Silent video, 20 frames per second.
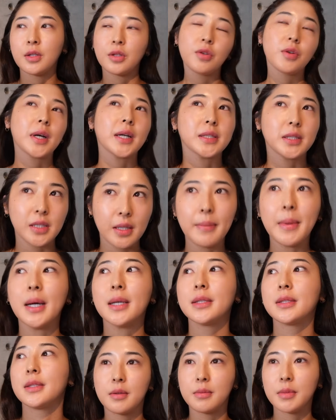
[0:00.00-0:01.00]
ヨガしてま
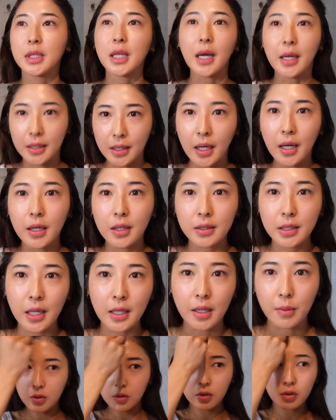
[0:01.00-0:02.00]
すみたいな
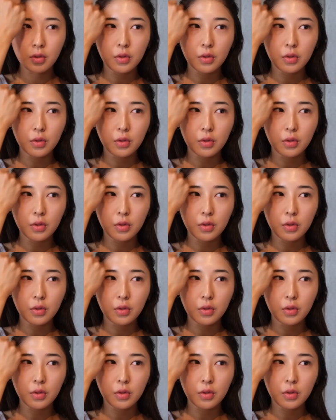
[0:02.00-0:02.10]
なんか